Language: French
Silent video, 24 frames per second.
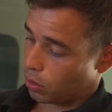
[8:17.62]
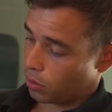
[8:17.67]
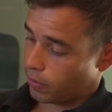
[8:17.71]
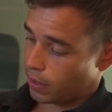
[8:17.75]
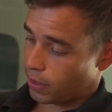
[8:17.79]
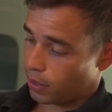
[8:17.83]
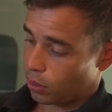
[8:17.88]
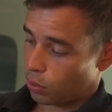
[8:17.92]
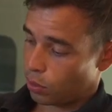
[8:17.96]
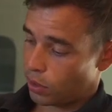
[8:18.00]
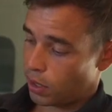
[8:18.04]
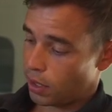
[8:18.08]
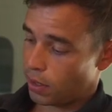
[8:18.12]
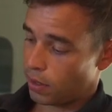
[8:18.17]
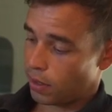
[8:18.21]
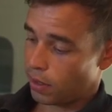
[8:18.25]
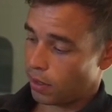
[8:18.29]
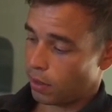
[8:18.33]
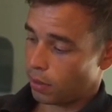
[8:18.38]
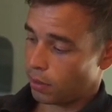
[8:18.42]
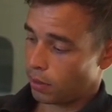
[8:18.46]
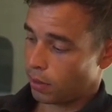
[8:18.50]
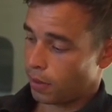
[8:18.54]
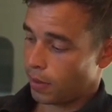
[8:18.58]
On va
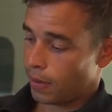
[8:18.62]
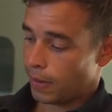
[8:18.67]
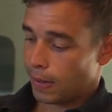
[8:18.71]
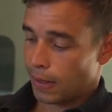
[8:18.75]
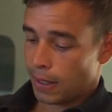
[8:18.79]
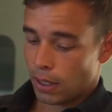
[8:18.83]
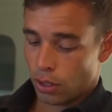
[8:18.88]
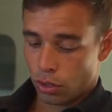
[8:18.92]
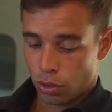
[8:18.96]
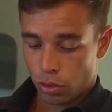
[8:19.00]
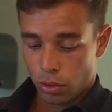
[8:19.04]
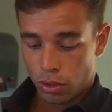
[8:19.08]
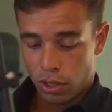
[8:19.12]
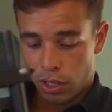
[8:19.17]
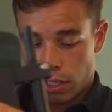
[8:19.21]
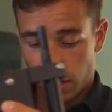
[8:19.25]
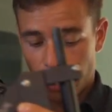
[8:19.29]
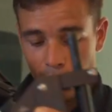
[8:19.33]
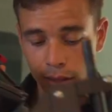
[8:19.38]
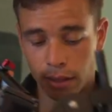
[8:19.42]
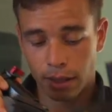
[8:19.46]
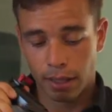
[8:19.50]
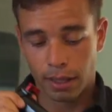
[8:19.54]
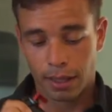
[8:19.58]
utiliser ce
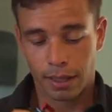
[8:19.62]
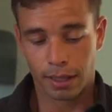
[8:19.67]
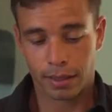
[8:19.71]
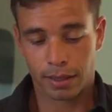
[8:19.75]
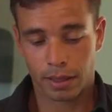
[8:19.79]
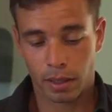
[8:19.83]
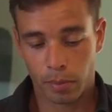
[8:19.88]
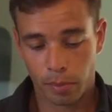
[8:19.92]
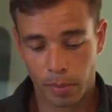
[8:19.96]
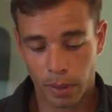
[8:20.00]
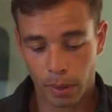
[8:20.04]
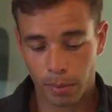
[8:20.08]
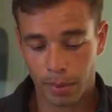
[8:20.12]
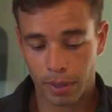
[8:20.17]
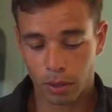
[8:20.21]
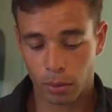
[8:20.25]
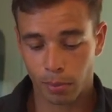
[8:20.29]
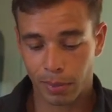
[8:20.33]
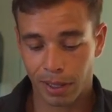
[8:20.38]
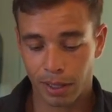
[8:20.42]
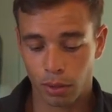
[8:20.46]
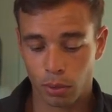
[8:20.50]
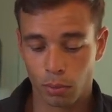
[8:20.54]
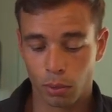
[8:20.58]
gilet. Ça va me
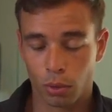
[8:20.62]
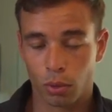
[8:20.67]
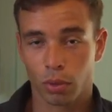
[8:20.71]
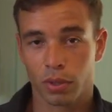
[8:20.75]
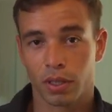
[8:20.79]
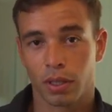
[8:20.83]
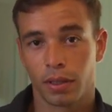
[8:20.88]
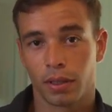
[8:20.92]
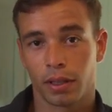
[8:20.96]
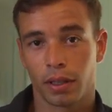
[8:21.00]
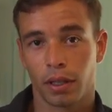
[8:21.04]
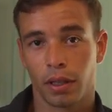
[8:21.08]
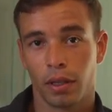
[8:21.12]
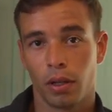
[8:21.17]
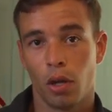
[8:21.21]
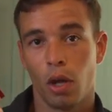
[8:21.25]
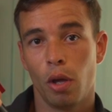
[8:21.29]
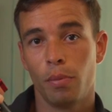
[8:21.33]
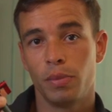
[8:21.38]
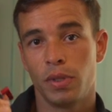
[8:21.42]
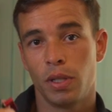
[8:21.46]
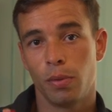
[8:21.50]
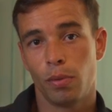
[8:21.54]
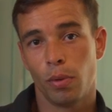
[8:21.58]
permettre ben, de me concentrer
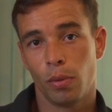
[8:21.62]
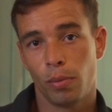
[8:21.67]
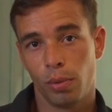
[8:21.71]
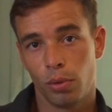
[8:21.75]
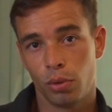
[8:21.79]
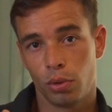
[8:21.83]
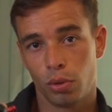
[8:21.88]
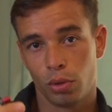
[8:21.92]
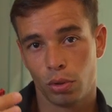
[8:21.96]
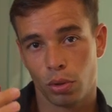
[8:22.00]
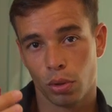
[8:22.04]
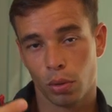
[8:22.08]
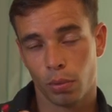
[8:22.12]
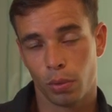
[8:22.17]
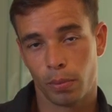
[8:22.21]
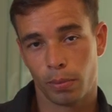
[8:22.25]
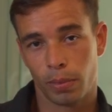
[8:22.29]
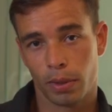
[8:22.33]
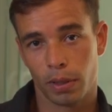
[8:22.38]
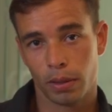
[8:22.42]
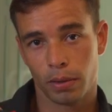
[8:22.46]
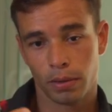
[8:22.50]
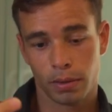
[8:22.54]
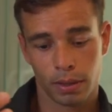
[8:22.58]
un petit peu plus sur mon
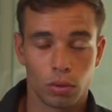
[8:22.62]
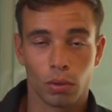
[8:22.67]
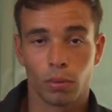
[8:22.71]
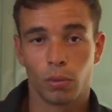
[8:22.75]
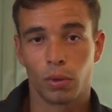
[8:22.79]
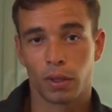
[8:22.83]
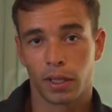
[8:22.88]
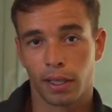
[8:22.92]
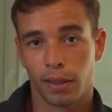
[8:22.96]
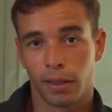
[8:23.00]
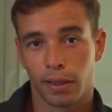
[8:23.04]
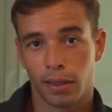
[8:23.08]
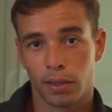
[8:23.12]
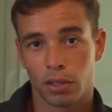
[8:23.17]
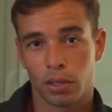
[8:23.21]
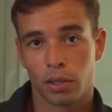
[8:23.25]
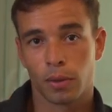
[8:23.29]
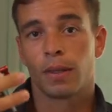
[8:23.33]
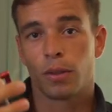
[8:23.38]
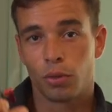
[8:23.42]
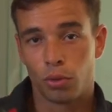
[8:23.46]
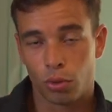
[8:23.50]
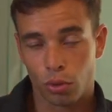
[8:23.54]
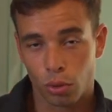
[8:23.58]
plan, sur mon
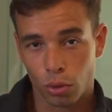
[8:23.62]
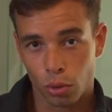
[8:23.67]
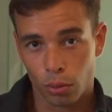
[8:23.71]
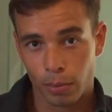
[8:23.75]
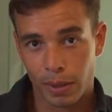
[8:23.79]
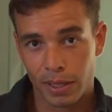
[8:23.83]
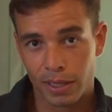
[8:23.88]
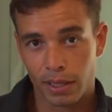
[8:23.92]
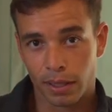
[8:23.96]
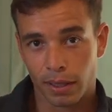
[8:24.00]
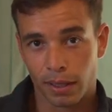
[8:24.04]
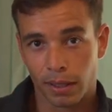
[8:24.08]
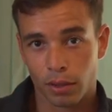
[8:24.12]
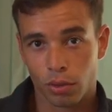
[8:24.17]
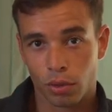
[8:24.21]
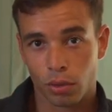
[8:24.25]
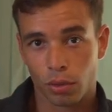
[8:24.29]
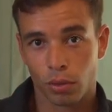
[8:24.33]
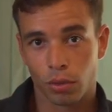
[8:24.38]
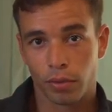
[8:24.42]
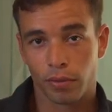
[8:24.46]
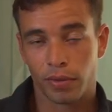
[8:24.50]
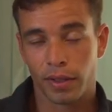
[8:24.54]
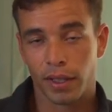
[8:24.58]
cadrage, sur ma
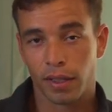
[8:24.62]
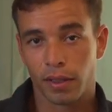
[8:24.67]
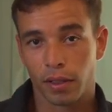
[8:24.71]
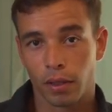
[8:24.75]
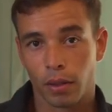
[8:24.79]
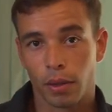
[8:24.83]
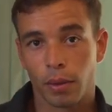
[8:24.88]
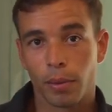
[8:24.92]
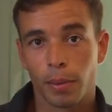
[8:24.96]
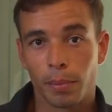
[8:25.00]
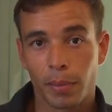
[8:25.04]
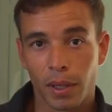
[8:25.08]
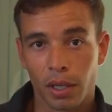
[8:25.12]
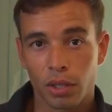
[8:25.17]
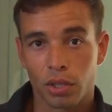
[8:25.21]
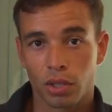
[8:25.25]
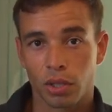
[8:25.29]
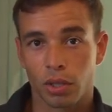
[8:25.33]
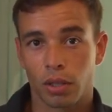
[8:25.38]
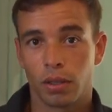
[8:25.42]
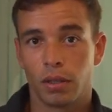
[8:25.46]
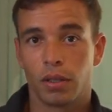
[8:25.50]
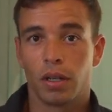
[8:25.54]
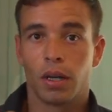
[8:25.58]
direction en fait en
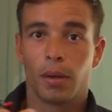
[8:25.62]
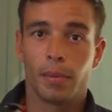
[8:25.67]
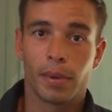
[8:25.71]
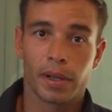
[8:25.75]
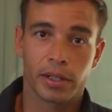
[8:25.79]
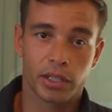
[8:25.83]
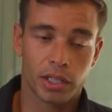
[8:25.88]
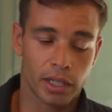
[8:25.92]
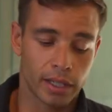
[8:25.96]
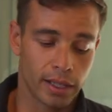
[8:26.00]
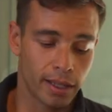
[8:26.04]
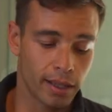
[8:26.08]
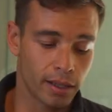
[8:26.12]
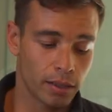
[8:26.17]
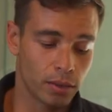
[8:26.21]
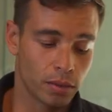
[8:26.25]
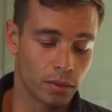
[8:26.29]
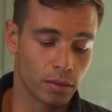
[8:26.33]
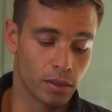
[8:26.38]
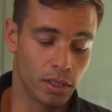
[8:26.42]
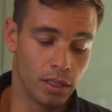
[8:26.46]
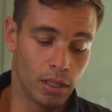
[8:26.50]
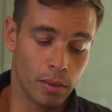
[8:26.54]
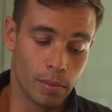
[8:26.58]
marchant en marche arrière,
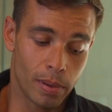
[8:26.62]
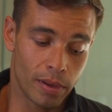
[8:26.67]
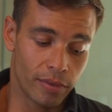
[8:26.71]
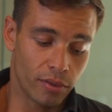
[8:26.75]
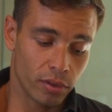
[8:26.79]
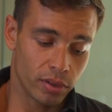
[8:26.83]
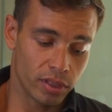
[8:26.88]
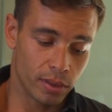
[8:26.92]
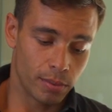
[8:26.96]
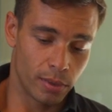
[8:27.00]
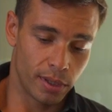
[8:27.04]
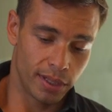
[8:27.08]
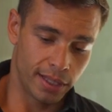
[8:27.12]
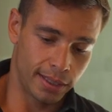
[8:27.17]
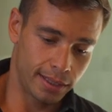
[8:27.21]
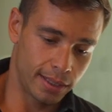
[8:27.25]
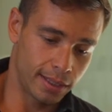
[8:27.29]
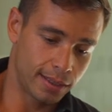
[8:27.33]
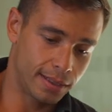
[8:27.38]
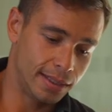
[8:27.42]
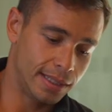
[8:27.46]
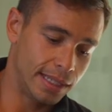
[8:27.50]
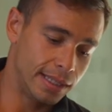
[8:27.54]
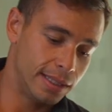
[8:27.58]
qui n'est pas forcément un
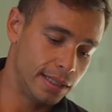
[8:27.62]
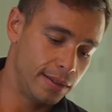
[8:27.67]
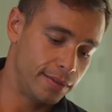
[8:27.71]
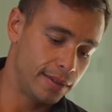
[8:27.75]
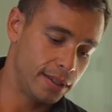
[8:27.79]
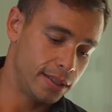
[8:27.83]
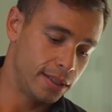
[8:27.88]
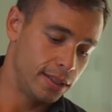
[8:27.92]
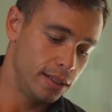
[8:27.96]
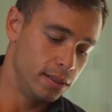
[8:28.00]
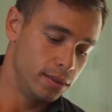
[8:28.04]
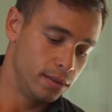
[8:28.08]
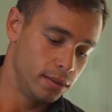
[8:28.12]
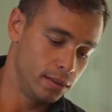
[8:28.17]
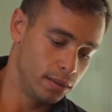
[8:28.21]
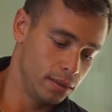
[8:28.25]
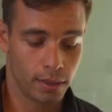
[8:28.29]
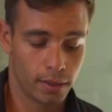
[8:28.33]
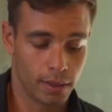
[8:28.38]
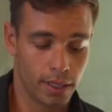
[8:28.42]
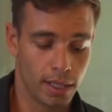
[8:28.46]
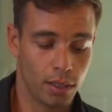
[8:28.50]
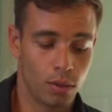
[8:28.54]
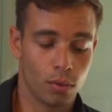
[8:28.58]
exercice assez facile.
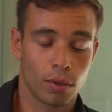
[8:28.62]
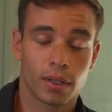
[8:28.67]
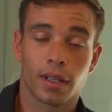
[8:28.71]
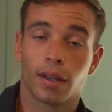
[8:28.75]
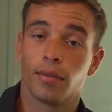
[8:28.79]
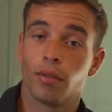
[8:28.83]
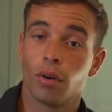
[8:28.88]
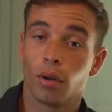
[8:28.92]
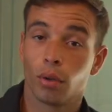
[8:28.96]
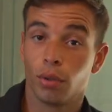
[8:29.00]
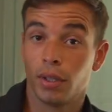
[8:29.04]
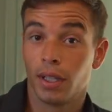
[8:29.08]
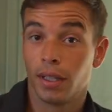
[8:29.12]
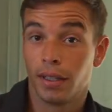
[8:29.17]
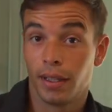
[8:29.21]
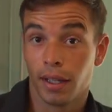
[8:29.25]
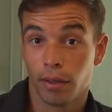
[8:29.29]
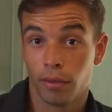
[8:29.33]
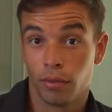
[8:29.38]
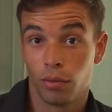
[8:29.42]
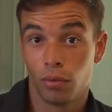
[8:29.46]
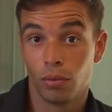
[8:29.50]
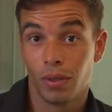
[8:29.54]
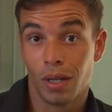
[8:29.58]
Et donc avoir une
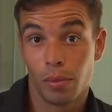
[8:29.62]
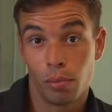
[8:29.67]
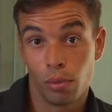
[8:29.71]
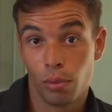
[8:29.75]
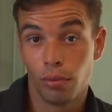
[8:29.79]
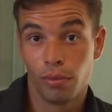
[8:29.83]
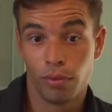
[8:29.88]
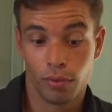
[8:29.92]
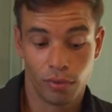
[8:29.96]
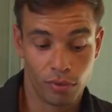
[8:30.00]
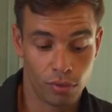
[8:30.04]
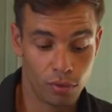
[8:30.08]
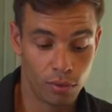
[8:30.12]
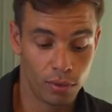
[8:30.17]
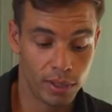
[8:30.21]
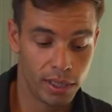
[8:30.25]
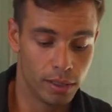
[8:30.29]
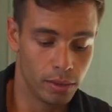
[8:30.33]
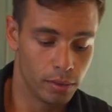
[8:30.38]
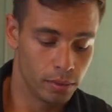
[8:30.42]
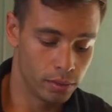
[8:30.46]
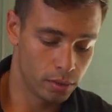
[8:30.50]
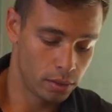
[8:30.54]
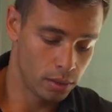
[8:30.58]
interview la plus
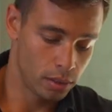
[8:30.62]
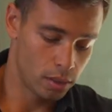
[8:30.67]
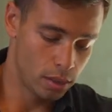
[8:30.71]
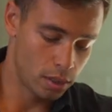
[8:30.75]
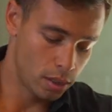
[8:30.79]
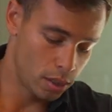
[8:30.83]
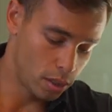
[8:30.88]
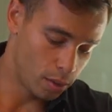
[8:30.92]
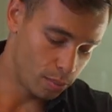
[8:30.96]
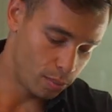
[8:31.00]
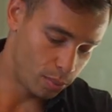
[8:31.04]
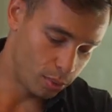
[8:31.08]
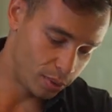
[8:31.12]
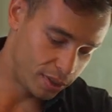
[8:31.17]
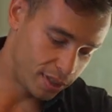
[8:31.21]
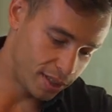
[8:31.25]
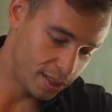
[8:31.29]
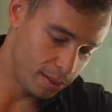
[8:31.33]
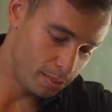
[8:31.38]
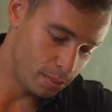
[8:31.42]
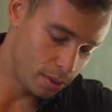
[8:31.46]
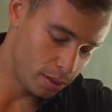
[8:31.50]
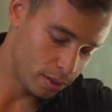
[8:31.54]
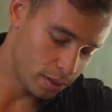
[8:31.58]
fluide
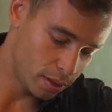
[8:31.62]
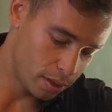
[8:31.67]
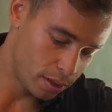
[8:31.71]
possible.